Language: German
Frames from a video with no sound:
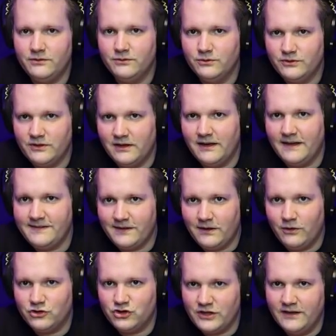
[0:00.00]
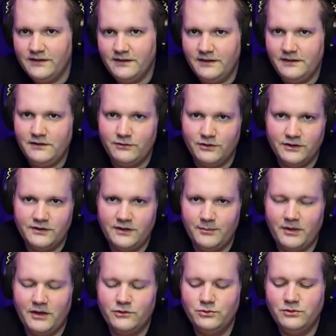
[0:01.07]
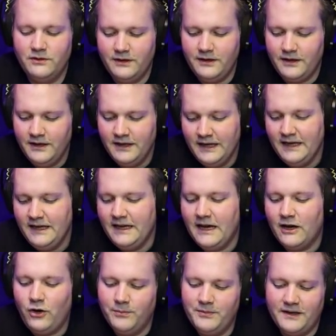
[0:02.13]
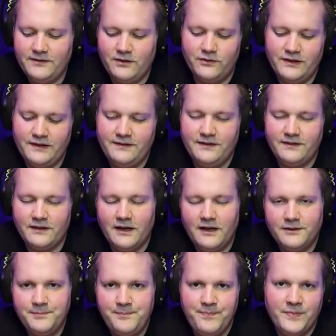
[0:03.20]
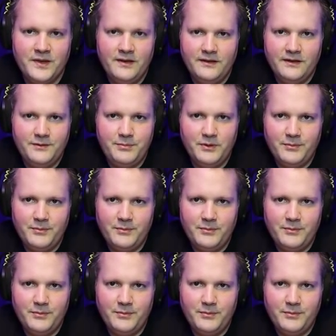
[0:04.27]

und unter Last auch standhält von den Temperaturen her. Er kommt da jetzt auf 60 Grad. Ich bin